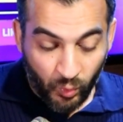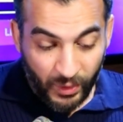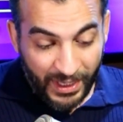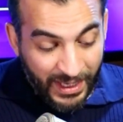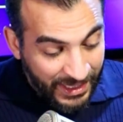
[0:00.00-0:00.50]

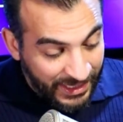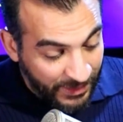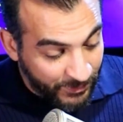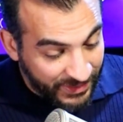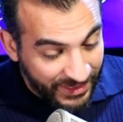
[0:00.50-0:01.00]
والآية
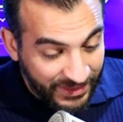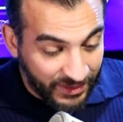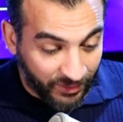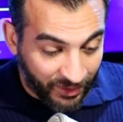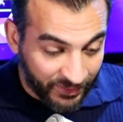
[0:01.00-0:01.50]
هنا
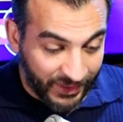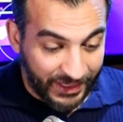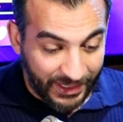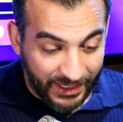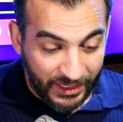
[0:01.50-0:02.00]
بتدي قاعدة
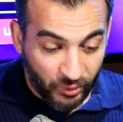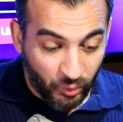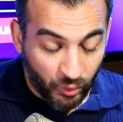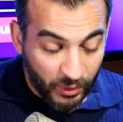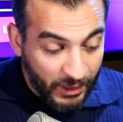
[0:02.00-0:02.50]
إلى
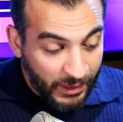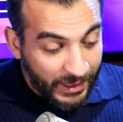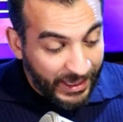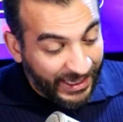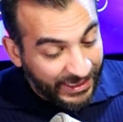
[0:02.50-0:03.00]
إنه
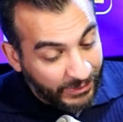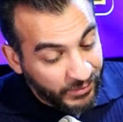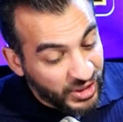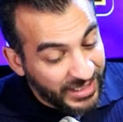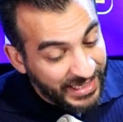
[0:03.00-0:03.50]
إحنا
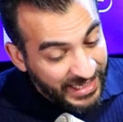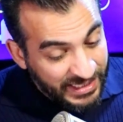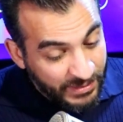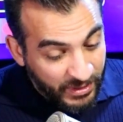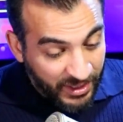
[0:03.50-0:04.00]
مش
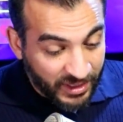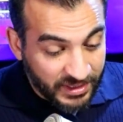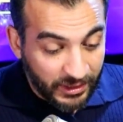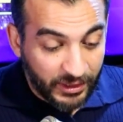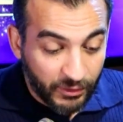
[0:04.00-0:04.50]
لازم
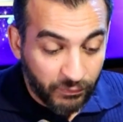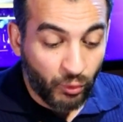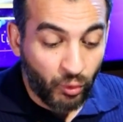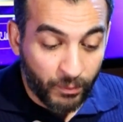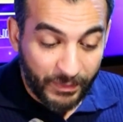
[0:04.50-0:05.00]
يحصل
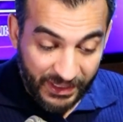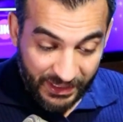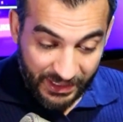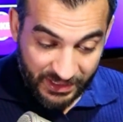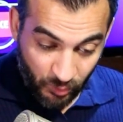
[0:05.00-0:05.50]
النفور بين
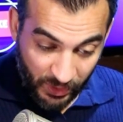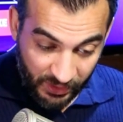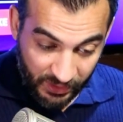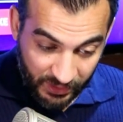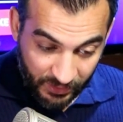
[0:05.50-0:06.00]
الأزواج